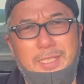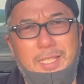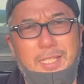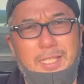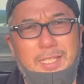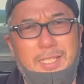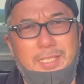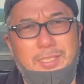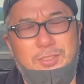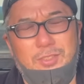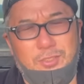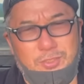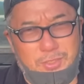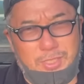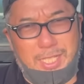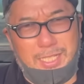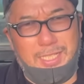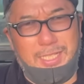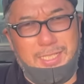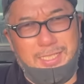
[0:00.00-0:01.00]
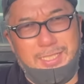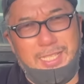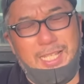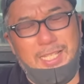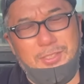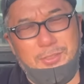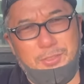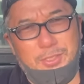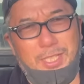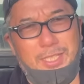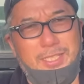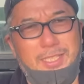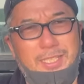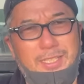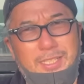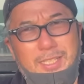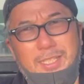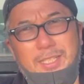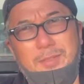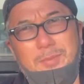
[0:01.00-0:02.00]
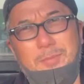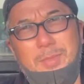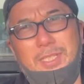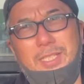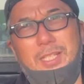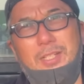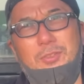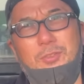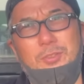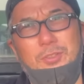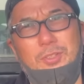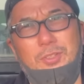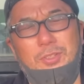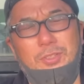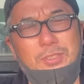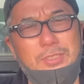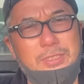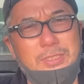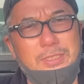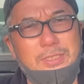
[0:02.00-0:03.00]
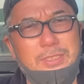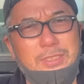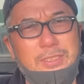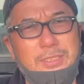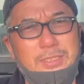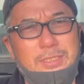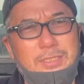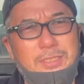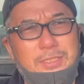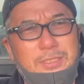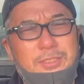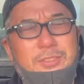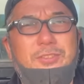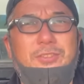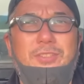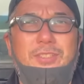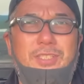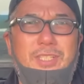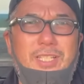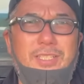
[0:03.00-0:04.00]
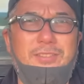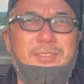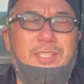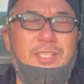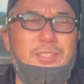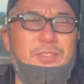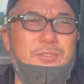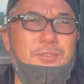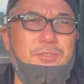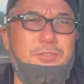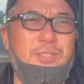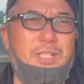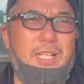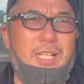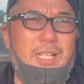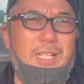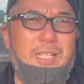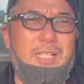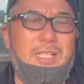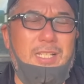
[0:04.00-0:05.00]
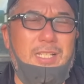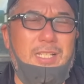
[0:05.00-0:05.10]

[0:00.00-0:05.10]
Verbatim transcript: えー、ちょっとかなりタイトだったんで、また今度、ゆっくりね、スケジュールが